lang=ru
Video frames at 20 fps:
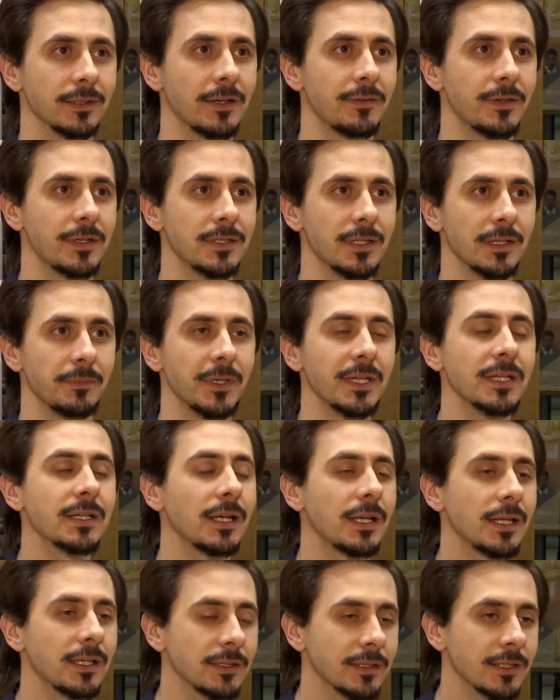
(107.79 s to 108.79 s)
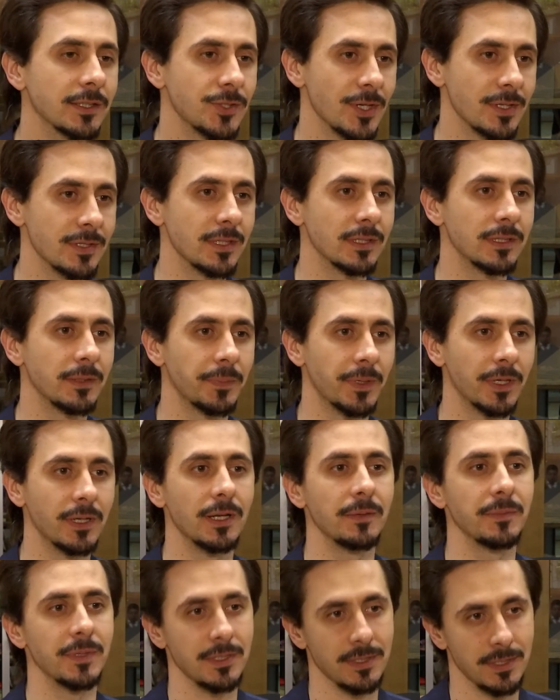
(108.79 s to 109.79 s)
говорить о моих клиентах, часто это
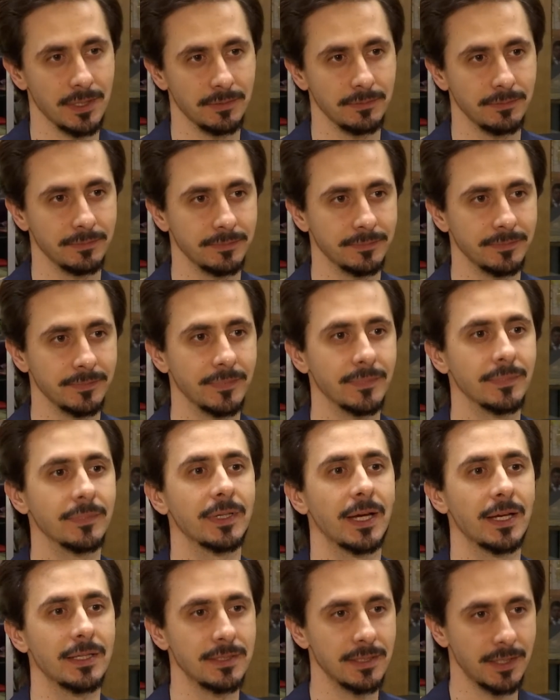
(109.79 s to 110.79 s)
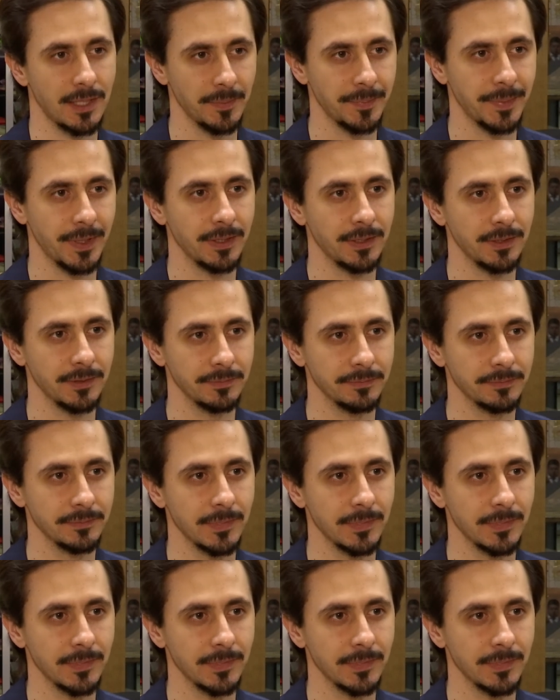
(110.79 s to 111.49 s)
программисты IT-компаний.